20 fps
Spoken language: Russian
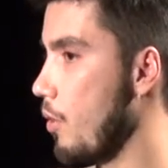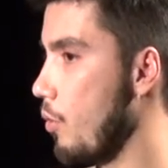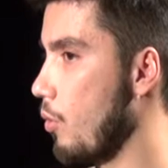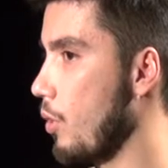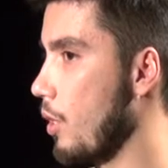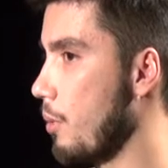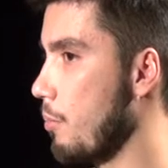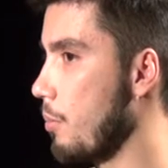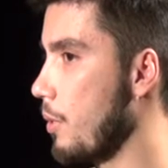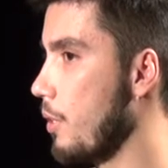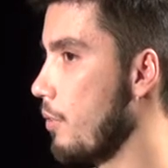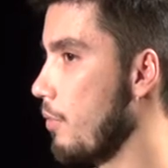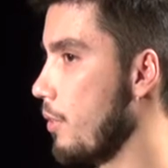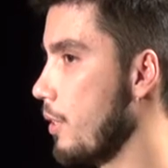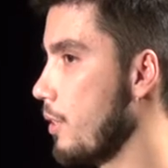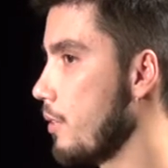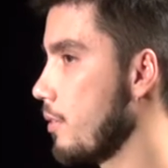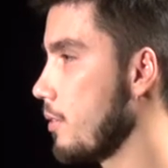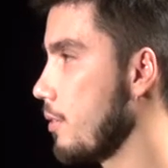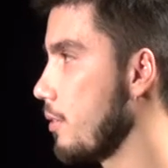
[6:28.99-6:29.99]
он как бы
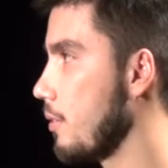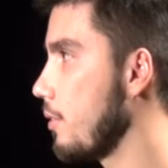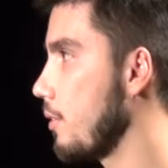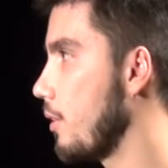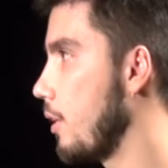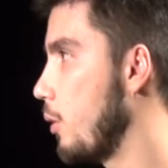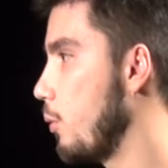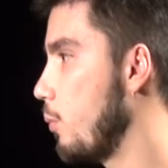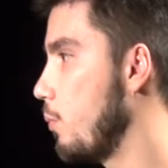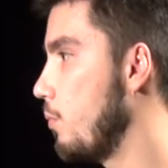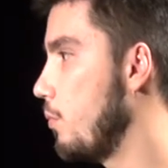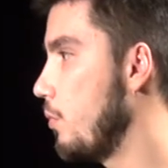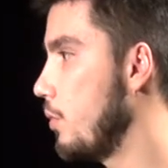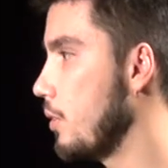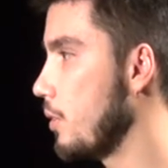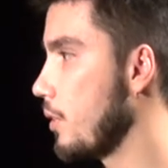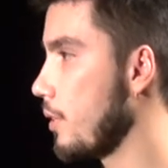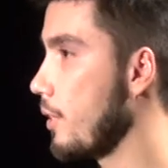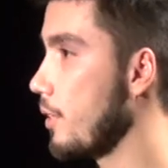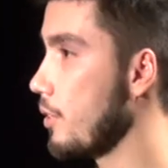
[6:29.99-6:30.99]
говорит о
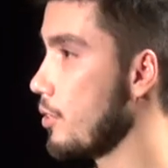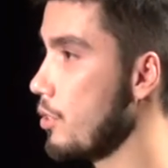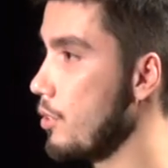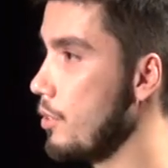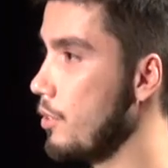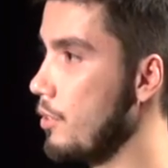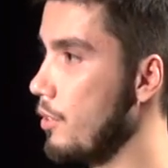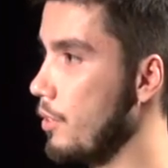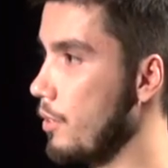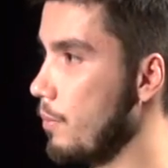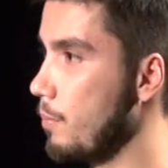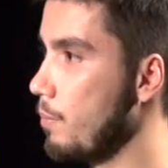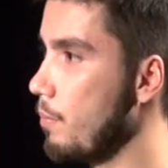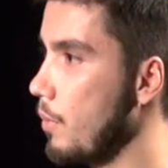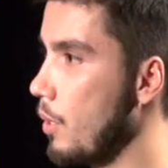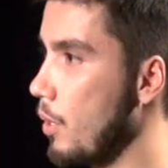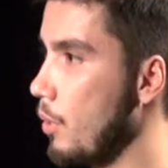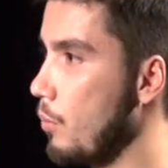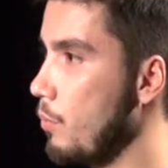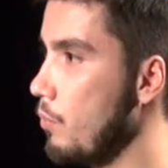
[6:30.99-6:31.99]
любви на каждый день,
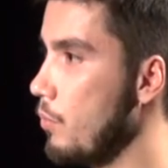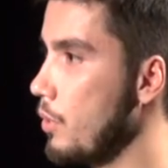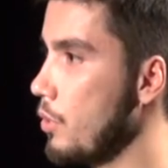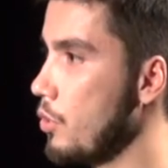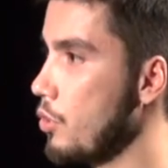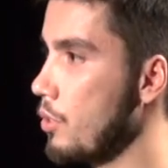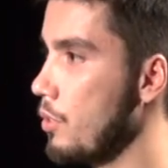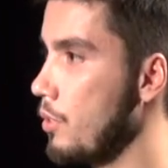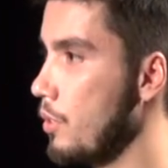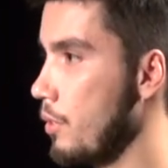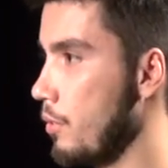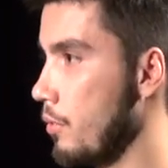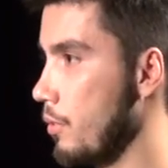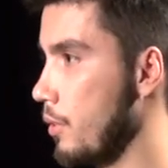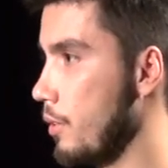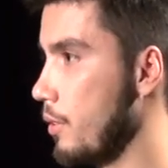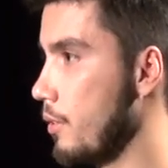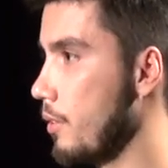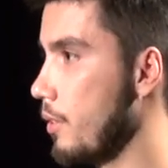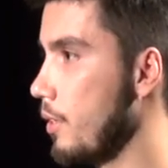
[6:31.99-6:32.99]
о любви
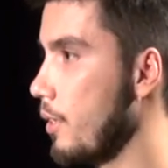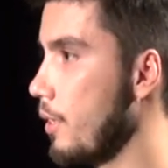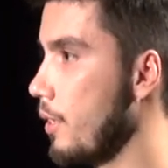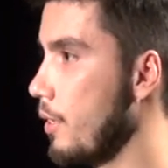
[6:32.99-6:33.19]
ежедневной —